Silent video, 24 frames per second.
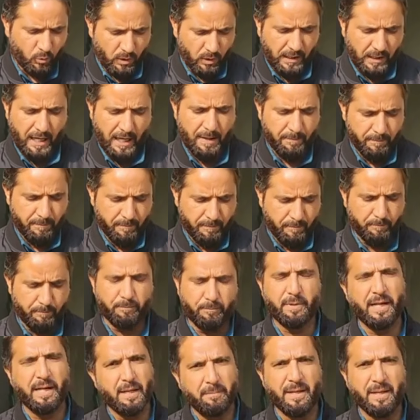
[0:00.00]
कुलगाम
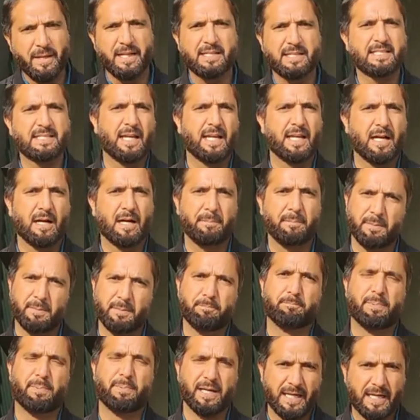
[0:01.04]
बड़ी मार्ग से
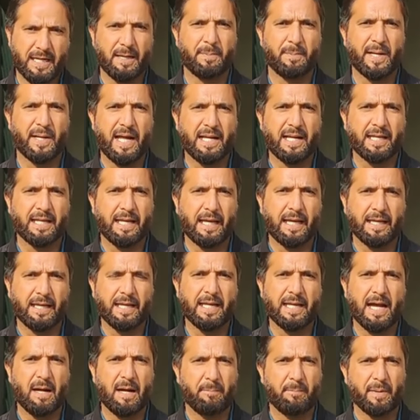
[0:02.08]
अभी बड़ी खबर आ रही है
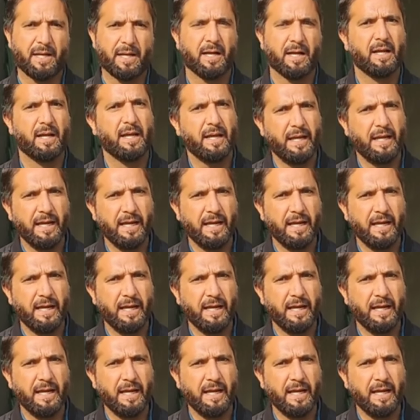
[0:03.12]
कि यहाँ पर